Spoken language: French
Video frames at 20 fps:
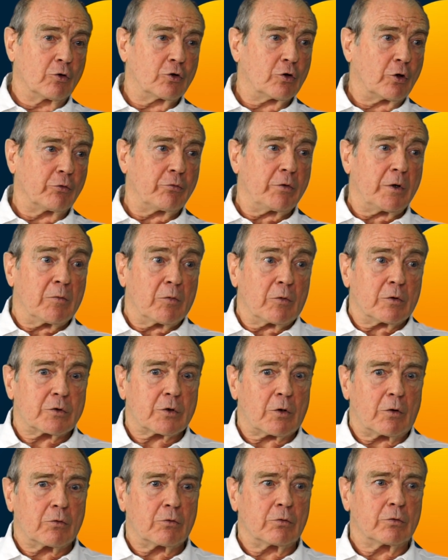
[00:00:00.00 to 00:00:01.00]
Aujourd'hui, on se
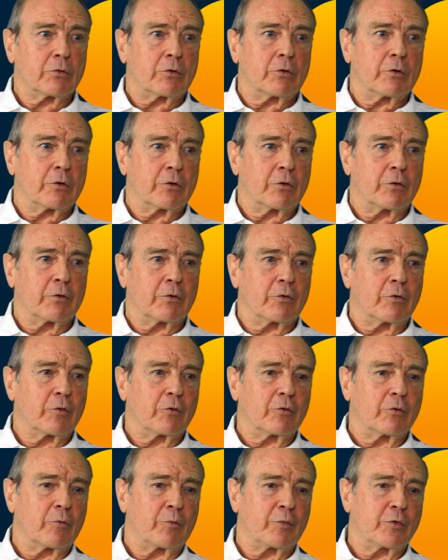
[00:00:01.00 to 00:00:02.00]
rend compte de,
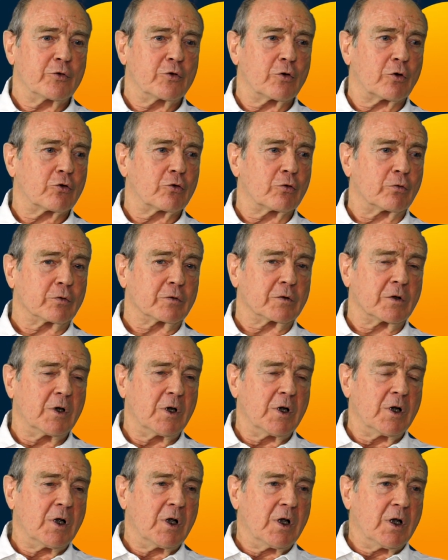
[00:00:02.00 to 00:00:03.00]
plusieurs choses.
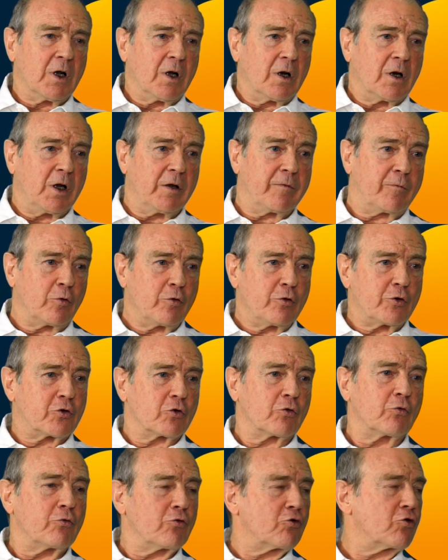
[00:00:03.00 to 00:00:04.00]

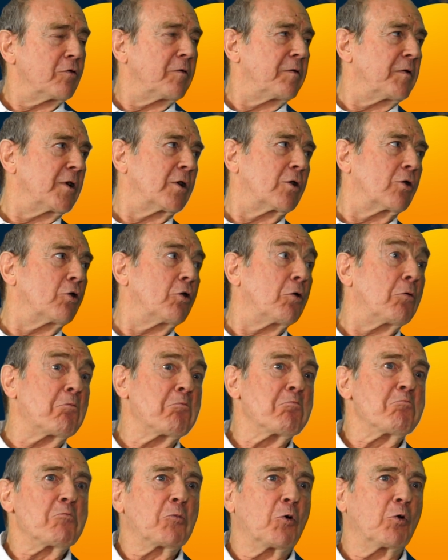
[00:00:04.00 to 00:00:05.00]
L'évolution du jeu fait que
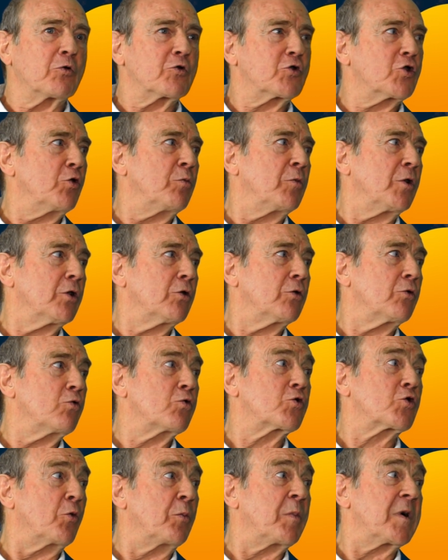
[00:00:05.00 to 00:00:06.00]
on se demande où
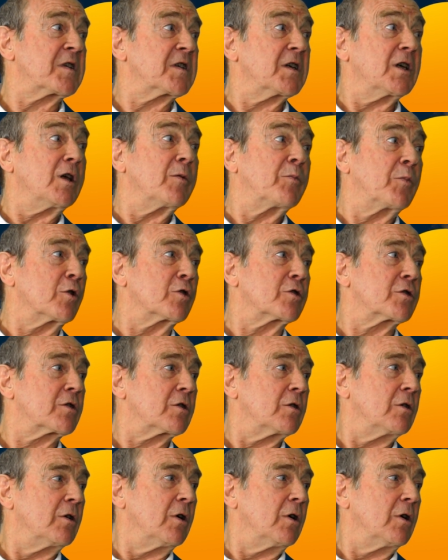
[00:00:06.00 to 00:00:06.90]
sont passés les postes.